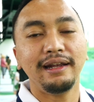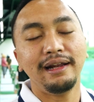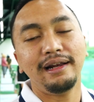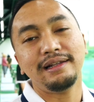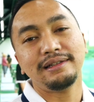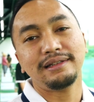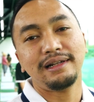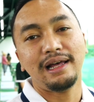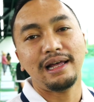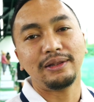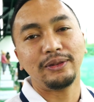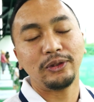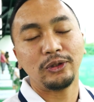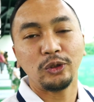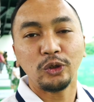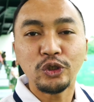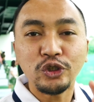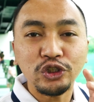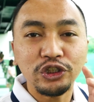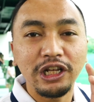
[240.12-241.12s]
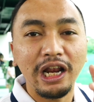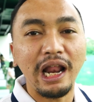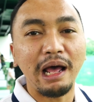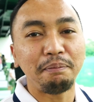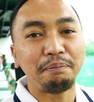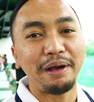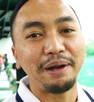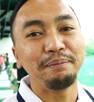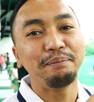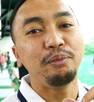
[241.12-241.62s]
adalah
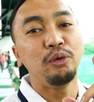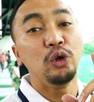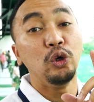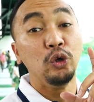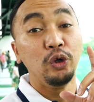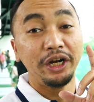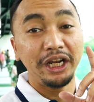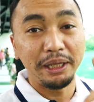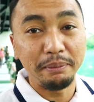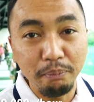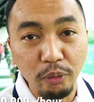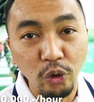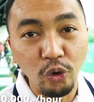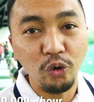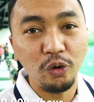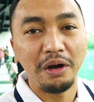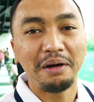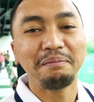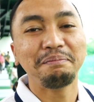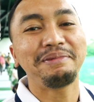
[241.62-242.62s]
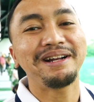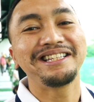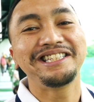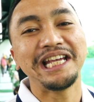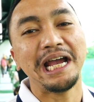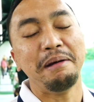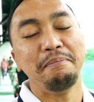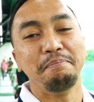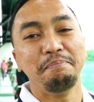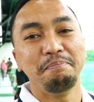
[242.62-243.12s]
180.000 per
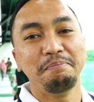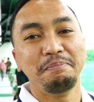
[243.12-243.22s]
jam.